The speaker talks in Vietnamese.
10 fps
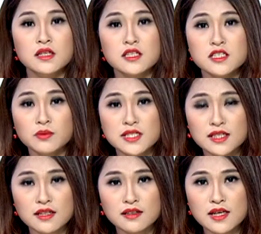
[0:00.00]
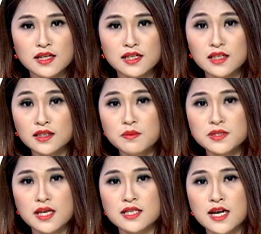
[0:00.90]
Trong thời gian gần đây liên tiếp
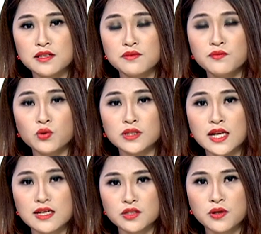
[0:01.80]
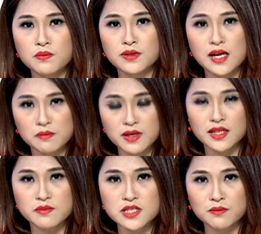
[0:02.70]
xảy ra những vụ tai nạn giao thông đặc biệt
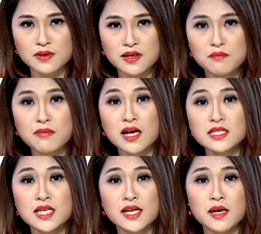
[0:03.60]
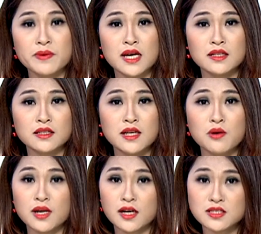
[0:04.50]
nghiêm trọng mà các xe gặp nạn đều
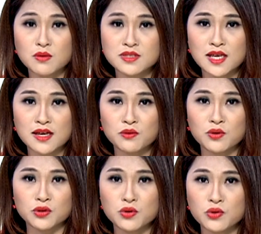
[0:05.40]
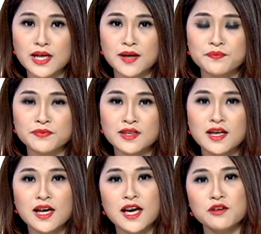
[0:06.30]
là các dòng xe của Toyota.
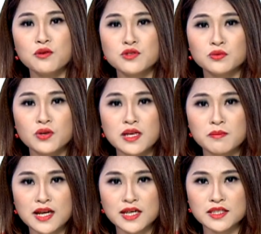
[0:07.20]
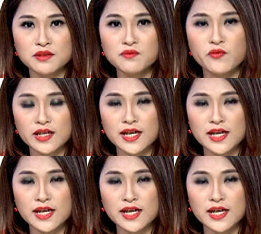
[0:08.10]
Hãy cùng chúng tôi điểm lại những vụ việc